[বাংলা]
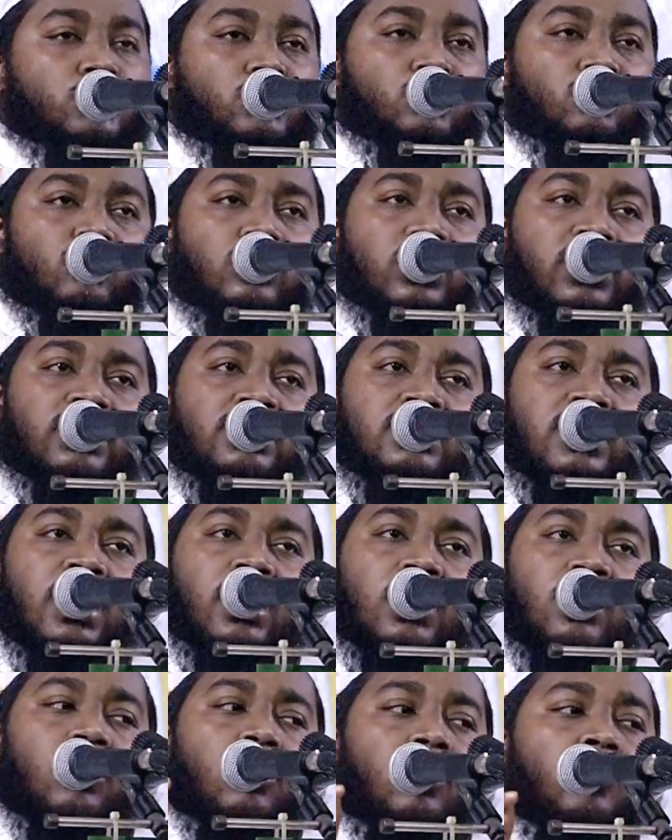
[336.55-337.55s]
সুখে
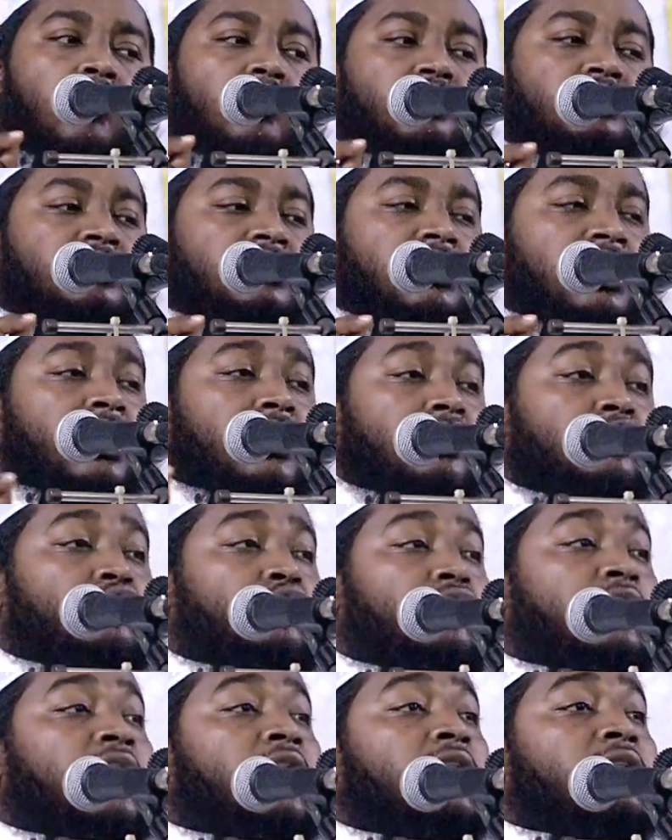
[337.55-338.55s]
থাকা অবস্থায়
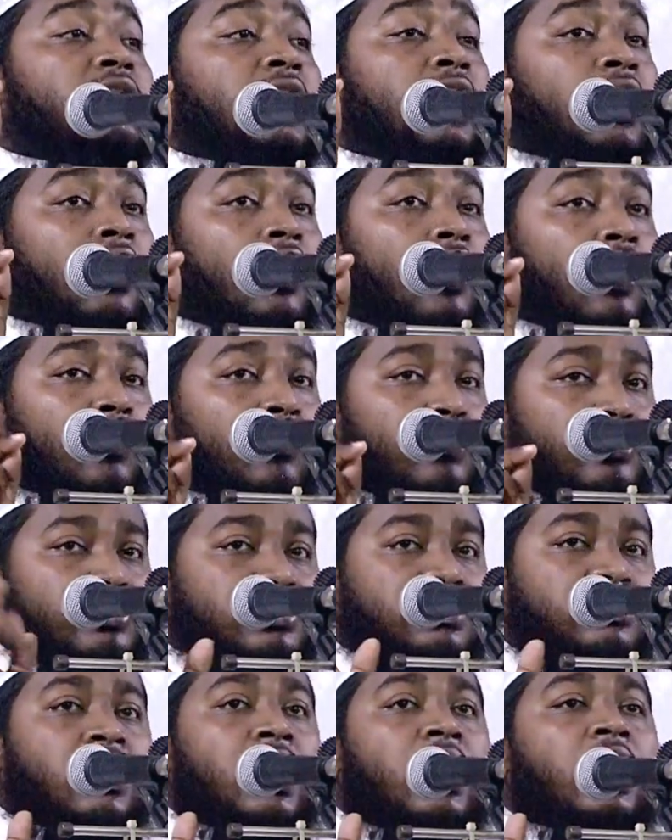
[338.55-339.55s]
দুঃখে থাকা
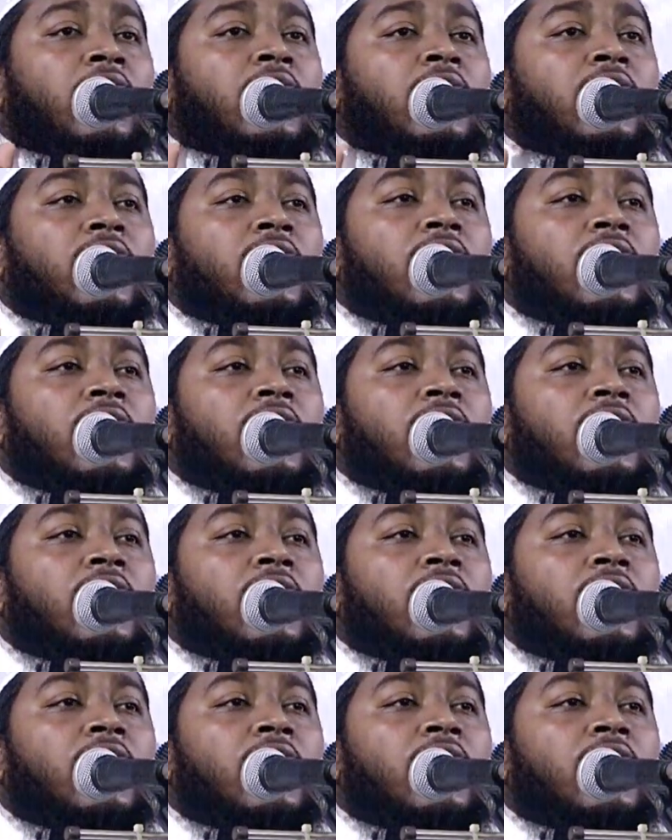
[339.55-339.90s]
অবস্থায়